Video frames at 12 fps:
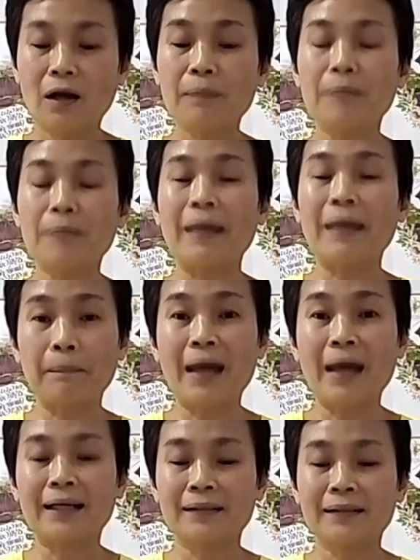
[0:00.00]
ก็มีแบ่ง
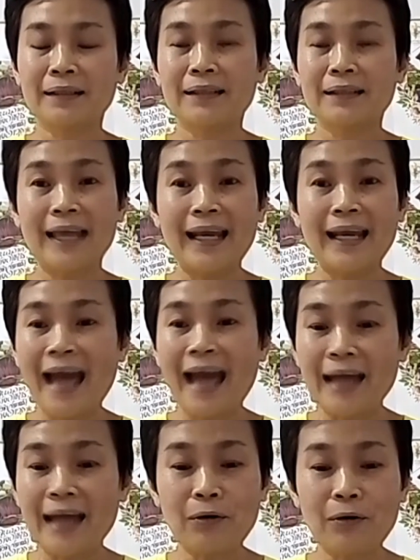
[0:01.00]
ปันแต่
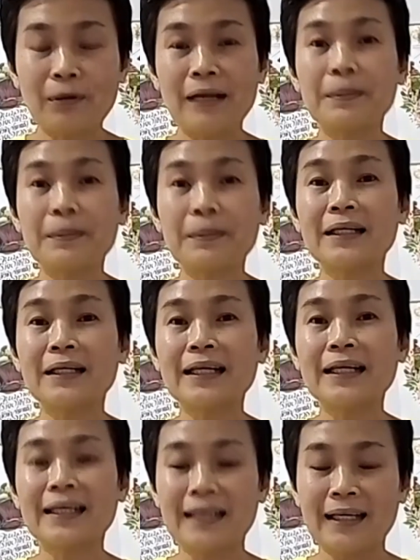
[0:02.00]
หลายคนในพื้น
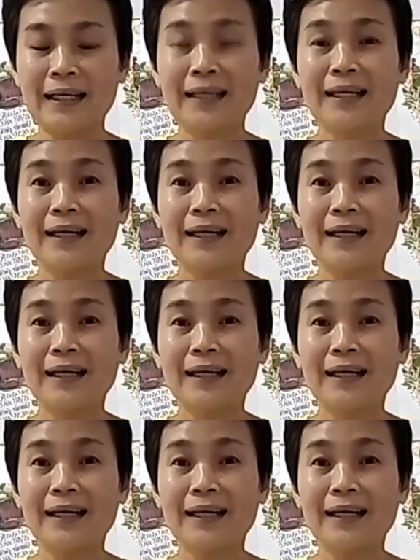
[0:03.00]
ที่นี้